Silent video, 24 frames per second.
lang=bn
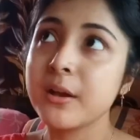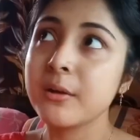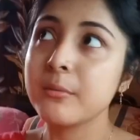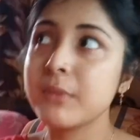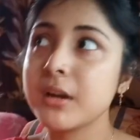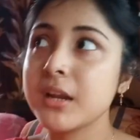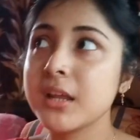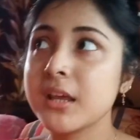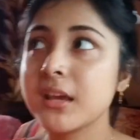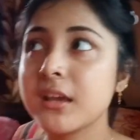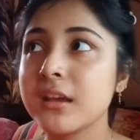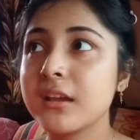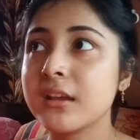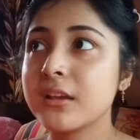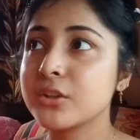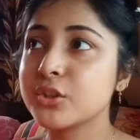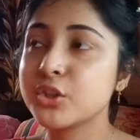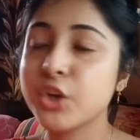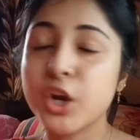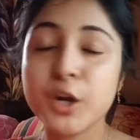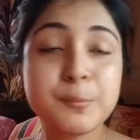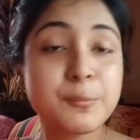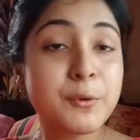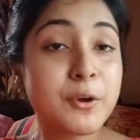মানে
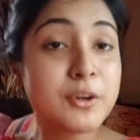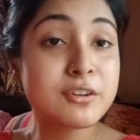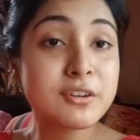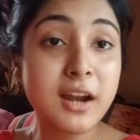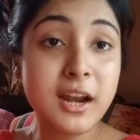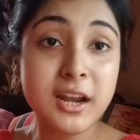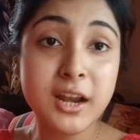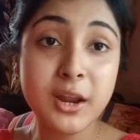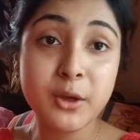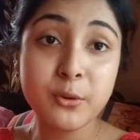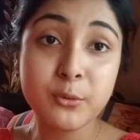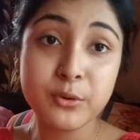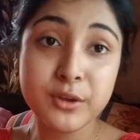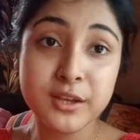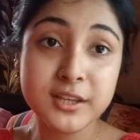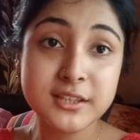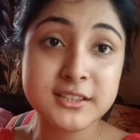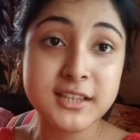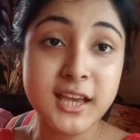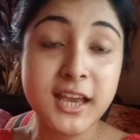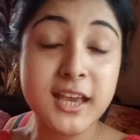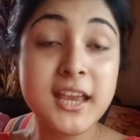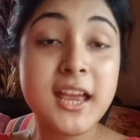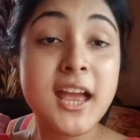ঝটপট রান্না হয়ে
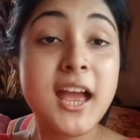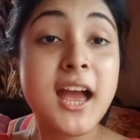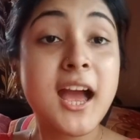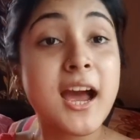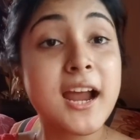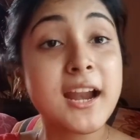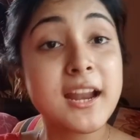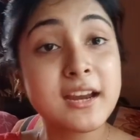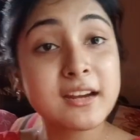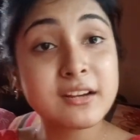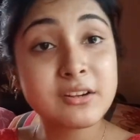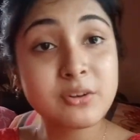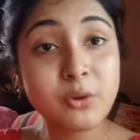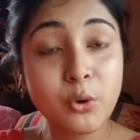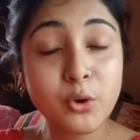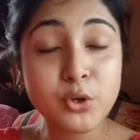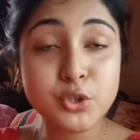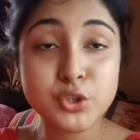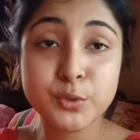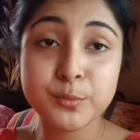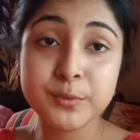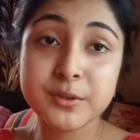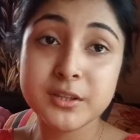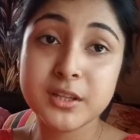যায় আর একটা
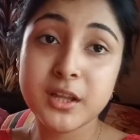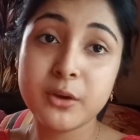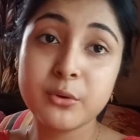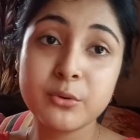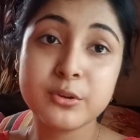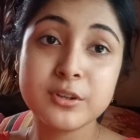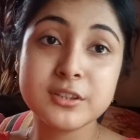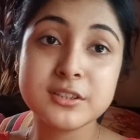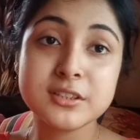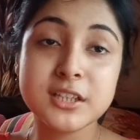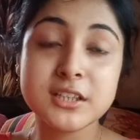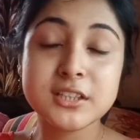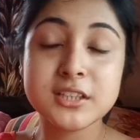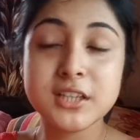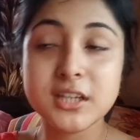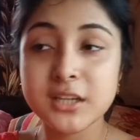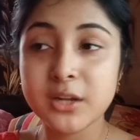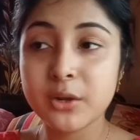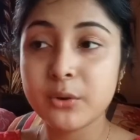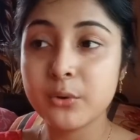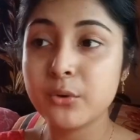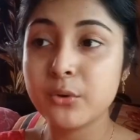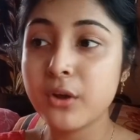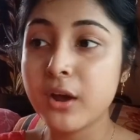অসুবিধাও রয়েছে সেটা
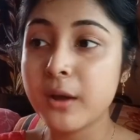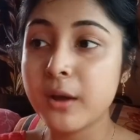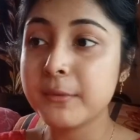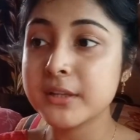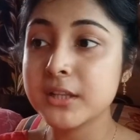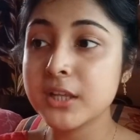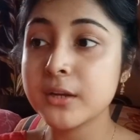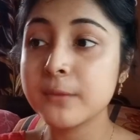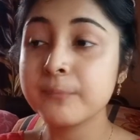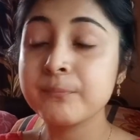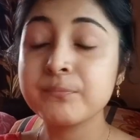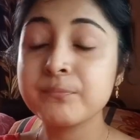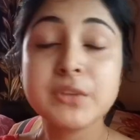হলো আমাদের